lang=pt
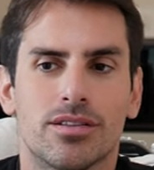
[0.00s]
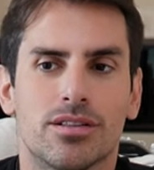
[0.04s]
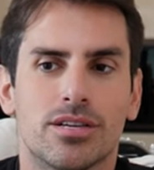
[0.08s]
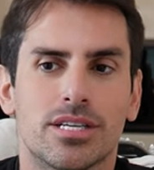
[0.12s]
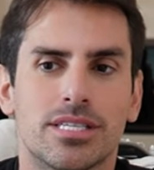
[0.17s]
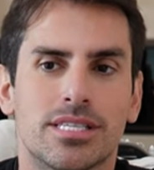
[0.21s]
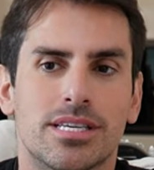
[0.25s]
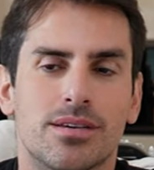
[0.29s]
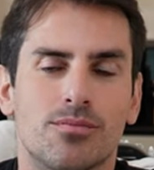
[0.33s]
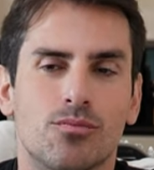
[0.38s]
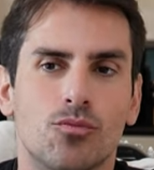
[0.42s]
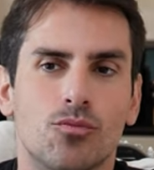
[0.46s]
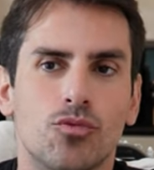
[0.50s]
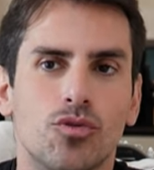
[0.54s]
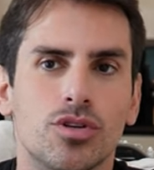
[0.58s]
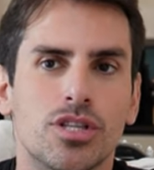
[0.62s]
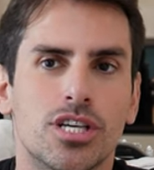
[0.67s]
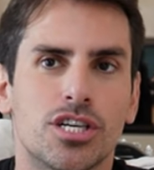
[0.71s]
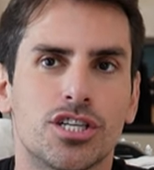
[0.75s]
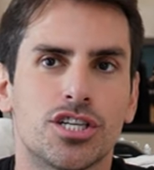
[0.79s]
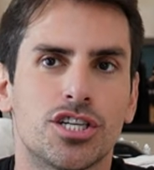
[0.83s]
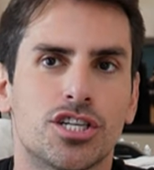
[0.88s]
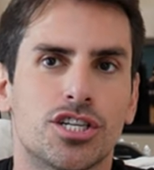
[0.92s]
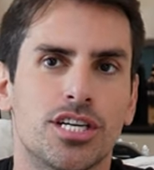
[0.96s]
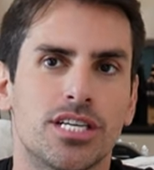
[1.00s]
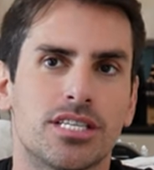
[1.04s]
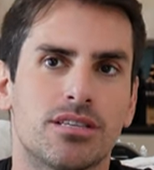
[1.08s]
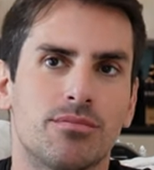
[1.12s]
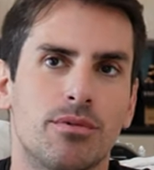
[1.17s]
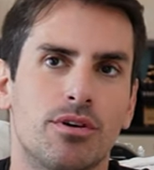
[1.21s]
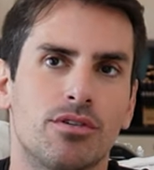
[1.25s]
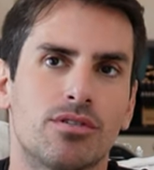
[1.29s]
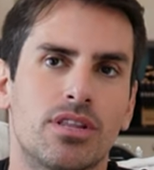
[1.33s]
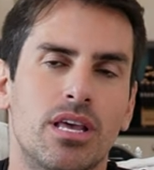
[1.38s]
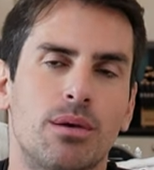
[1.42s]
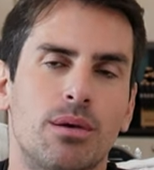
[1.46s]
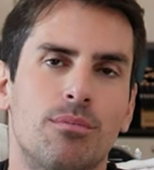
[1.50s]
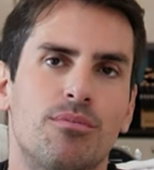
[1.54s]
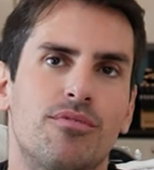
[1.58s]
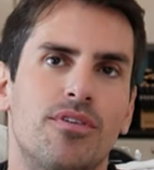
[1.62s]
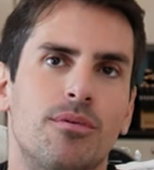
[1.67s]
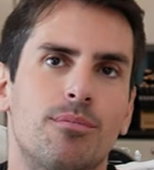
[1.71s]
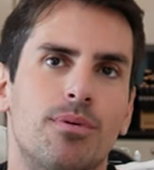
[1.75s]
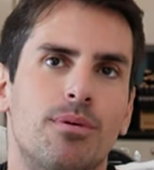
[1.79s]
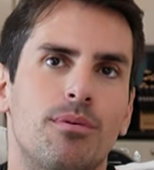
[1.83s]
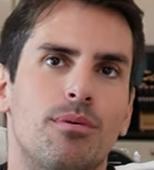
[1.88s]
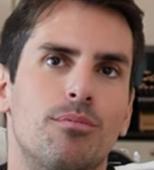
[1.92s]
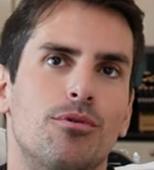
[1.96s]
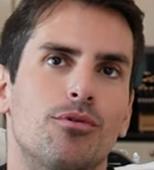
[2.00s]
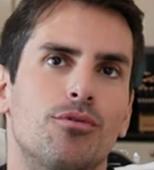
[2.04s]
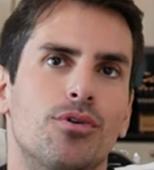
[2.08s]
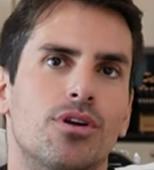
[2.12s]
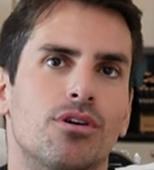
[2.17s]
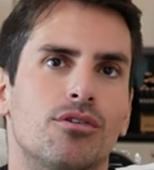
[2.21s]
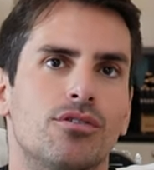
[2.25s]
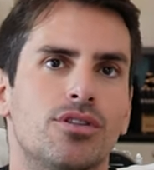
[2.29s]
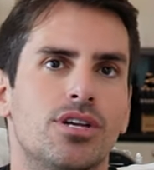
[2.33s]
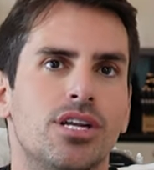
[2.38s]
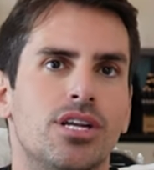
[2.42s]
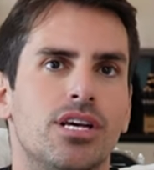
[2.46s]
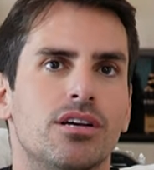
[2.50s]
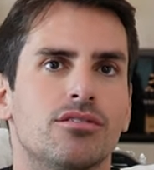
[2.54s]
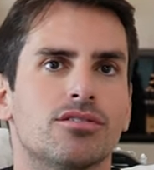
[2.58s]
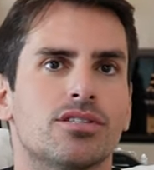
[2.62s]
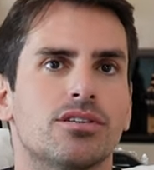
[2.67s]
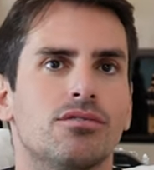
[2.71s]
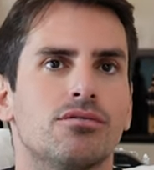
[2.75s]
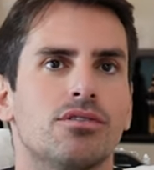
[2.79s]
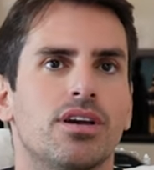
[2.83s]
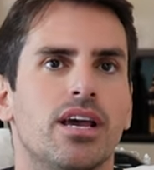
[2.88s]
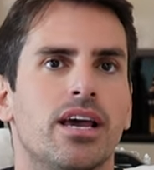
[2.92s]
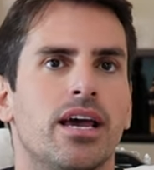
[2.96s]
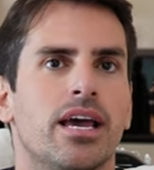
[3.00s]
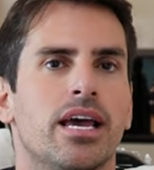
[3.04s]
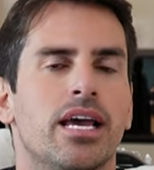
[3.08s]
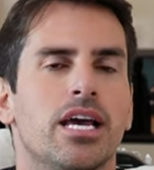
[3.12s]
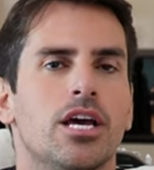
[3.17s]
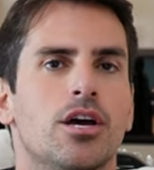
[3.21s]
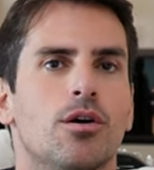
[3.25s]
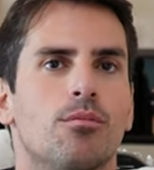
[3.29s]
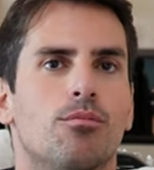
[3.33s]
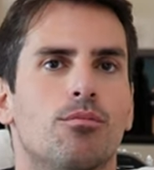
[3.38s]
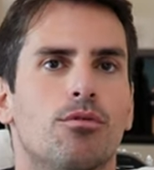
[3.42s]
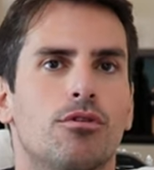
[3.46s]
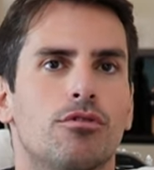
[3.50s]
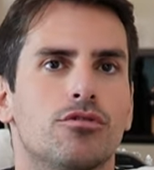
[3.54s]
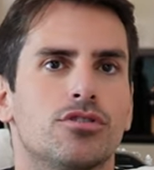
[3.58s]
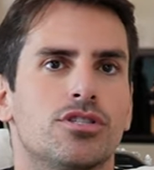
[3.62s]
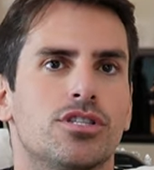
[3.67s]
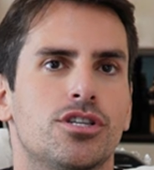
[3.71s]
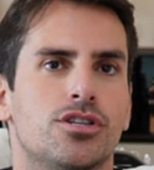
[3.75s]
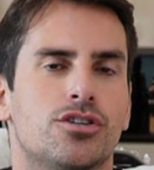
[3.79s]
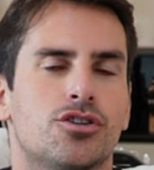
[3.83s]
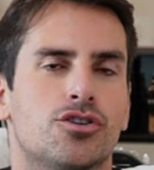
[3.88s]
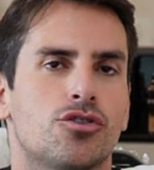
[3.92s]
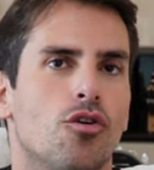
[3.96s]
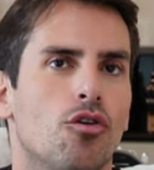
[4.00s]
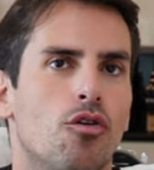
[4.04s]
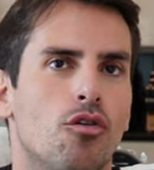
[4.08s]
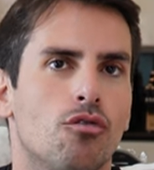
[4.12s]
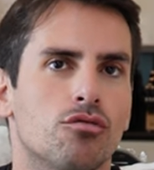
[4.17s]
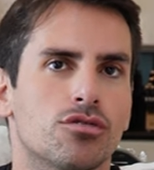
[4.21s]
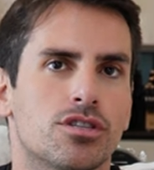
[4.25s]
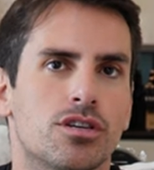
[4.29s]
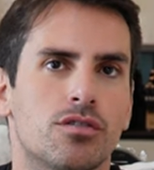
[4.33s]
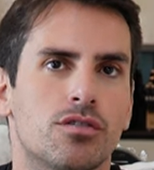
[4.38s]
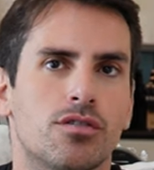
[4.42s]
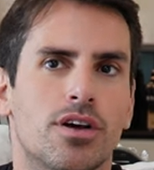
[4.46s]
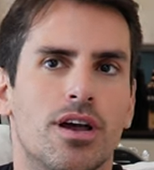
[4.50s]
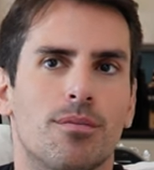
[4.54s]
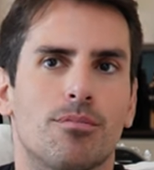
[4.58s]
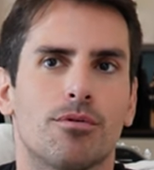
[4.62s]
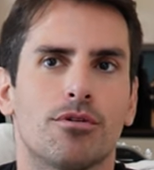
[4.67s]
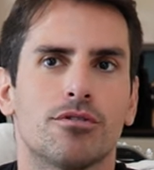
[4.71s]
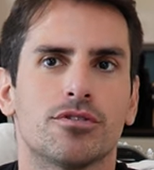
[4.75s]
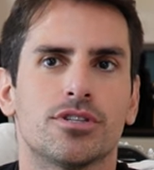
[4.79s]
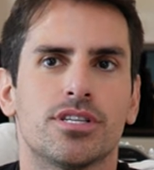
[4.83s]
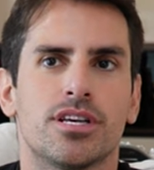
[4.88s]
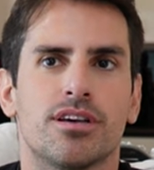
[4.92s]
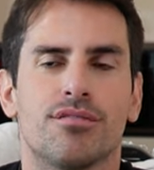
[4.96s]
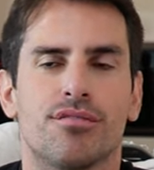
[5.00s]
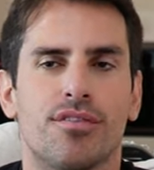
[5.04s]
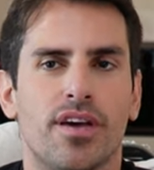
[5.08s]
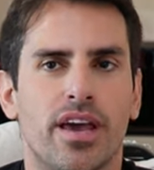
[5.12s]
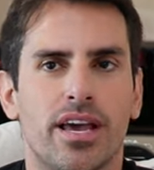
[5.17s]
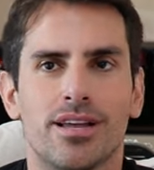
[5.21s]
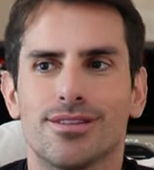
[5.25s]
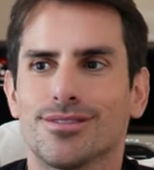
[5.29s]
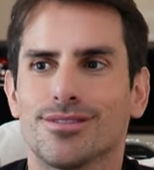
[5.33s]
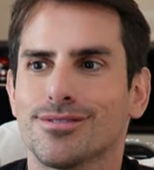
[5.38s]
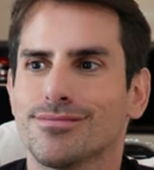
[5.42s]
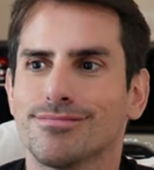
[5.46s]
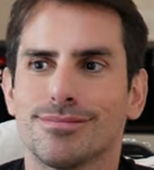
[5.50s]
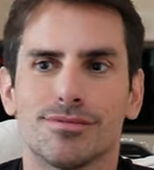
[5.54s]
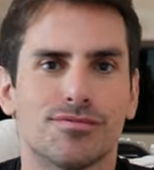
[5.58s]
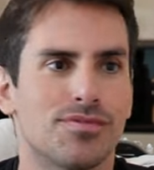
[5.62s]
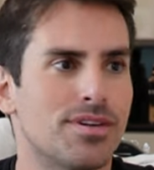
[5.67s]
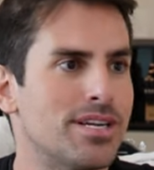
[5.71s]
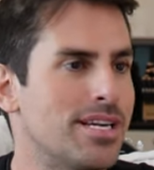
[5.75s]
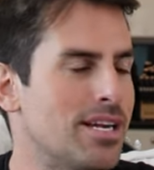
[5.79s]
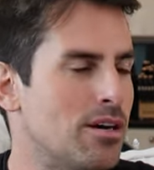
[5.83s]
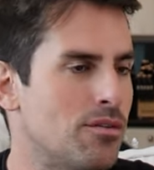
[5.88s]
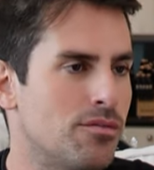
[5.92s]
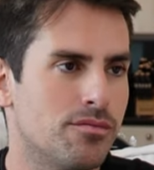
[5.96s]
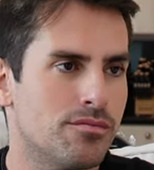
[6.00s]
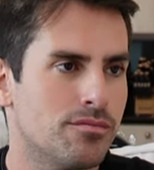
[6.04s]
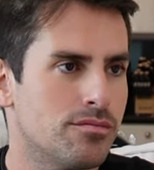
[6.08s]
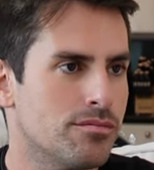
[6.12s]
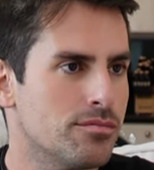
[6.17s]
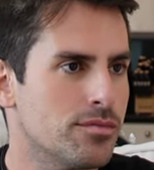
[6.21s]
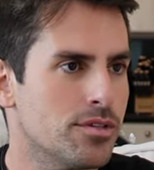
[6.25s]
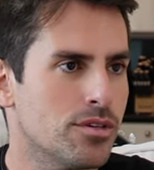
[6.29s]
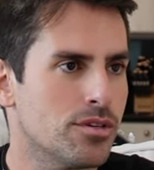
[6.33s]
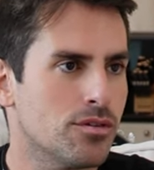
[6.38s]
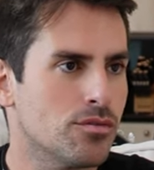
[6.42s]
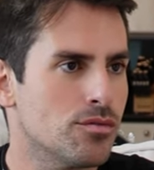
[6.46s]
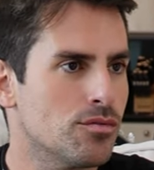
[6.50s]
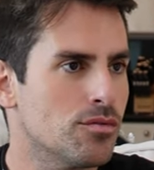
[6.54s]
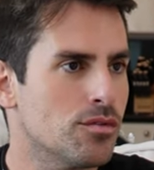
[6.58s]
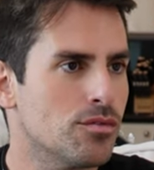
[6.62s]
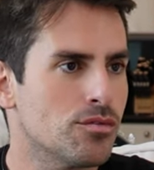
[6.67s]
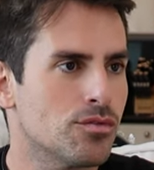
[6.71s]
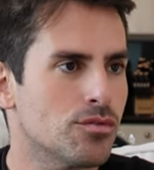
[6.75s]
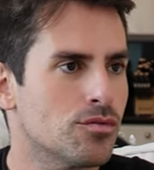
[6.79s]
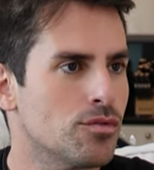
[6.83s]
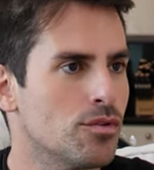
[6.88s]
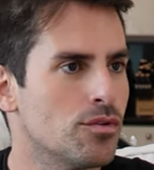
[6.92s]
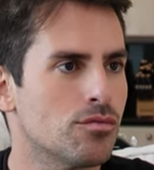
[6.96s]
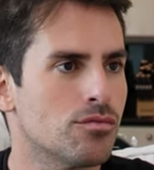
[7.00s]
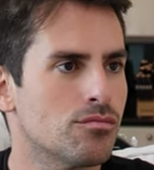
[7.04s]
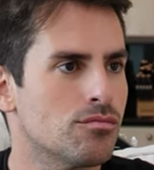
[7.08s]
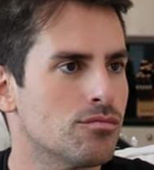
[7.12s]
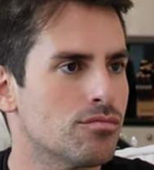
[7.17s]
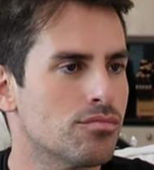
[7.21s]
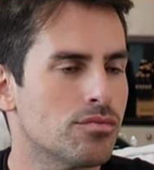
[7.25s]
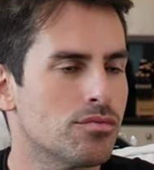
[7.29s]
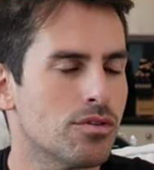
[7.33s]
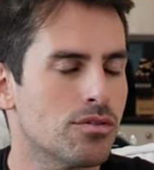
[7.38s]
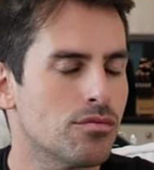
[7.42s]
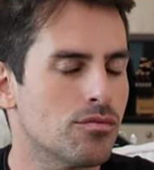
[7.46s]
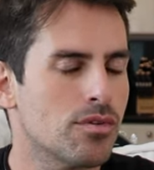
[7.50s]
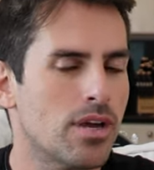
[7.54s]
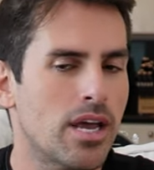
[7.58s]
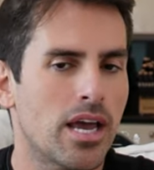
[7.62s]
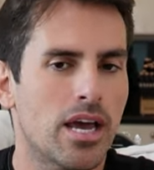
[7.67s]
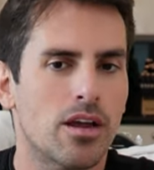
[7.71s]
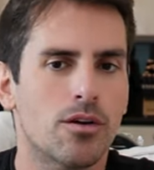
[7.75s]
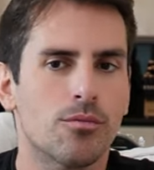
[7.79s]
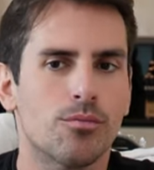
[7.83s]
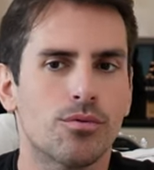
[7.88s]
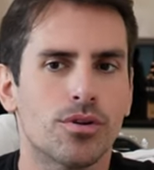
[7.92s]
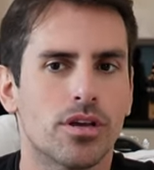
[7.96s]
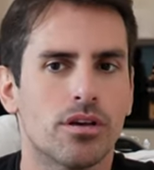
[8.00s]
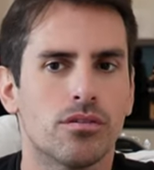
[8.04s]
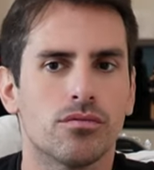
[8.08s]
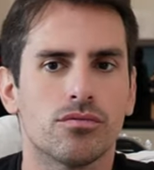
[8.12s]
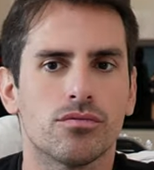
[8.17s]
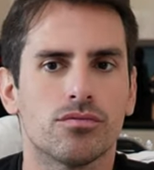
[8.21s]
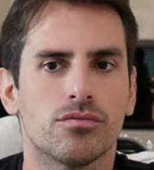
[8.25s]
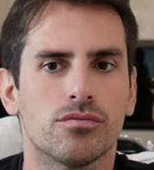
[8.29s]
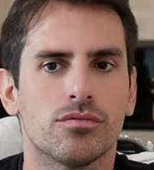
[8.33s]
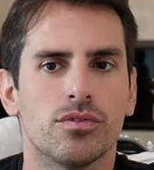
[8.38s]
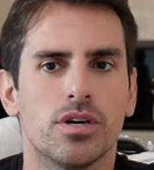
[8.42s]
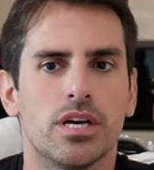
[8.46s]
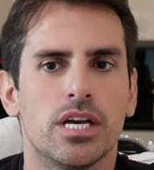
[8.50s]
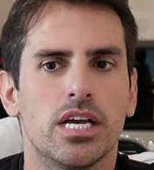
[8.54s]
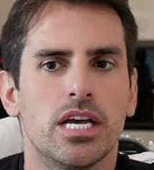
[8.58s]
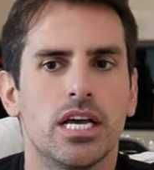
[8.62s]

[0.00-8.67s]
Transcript: Então, assim, muita gente nesse meio tempo vem para mim procurar, Rodrigo, você não quer produzir show, você não quer produzir evento? Eu falei, não, eu, eu, eu, não, eu não quero porque eu não.